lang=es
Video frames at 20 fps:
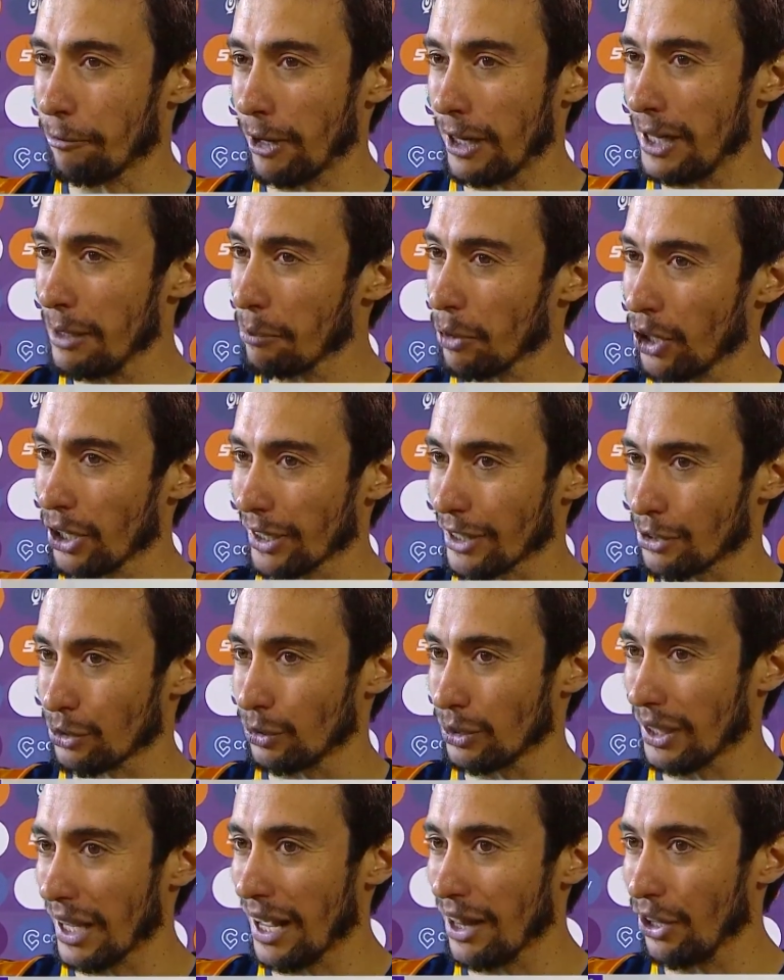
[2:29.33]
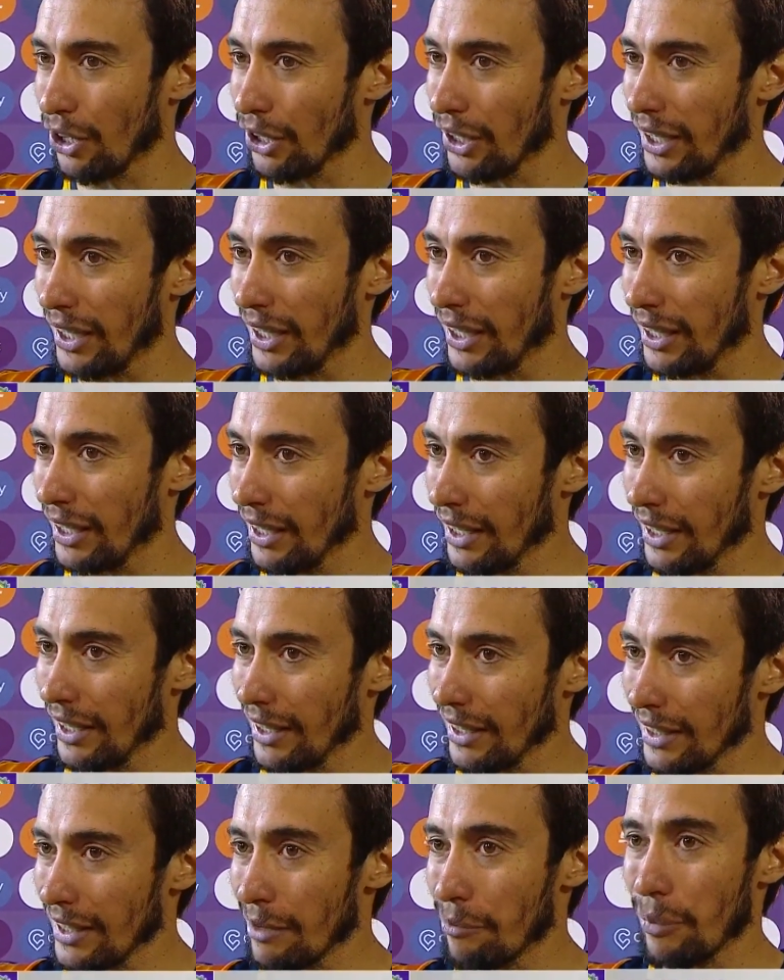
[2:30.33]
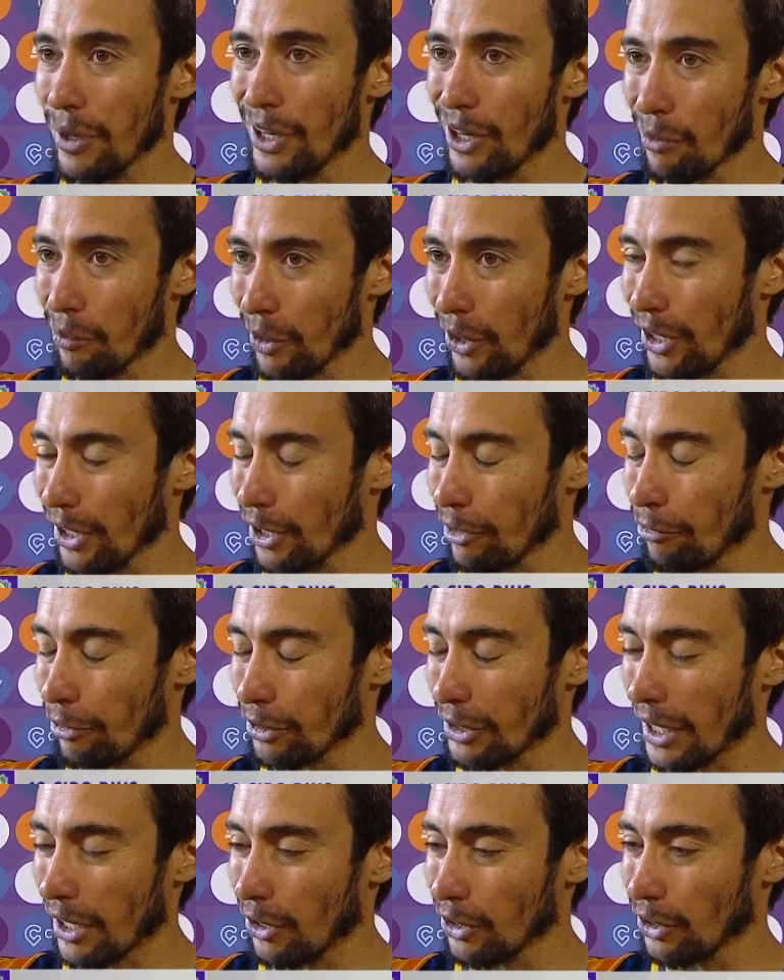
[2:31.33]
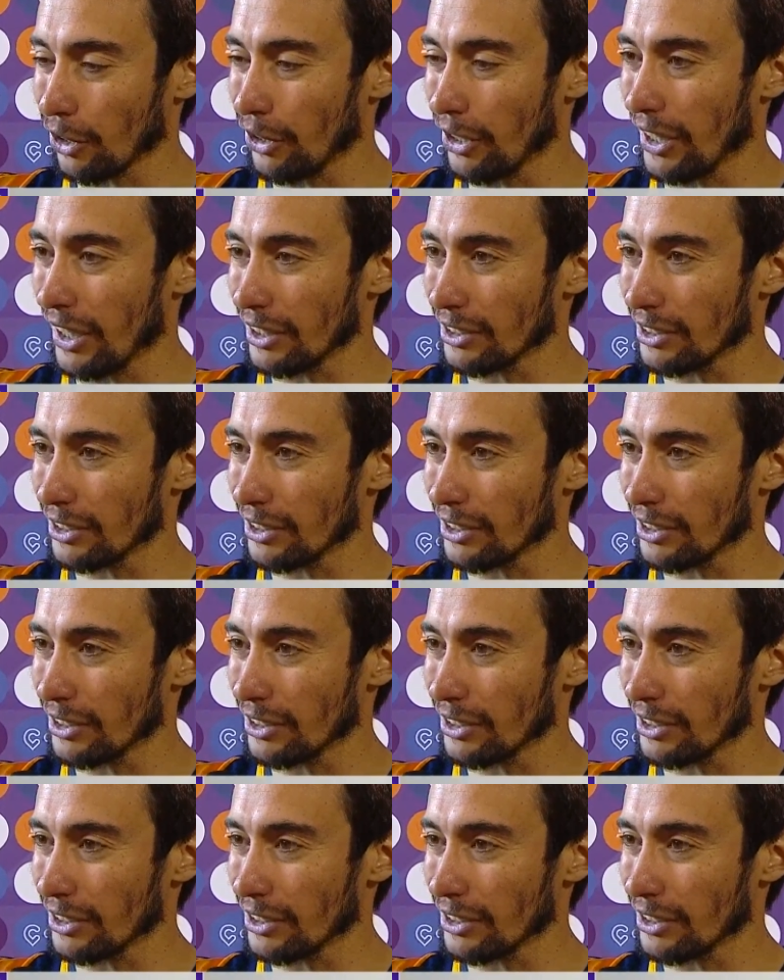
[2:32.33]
feliz por el resultado y, espero poder disfrutarlo estos días.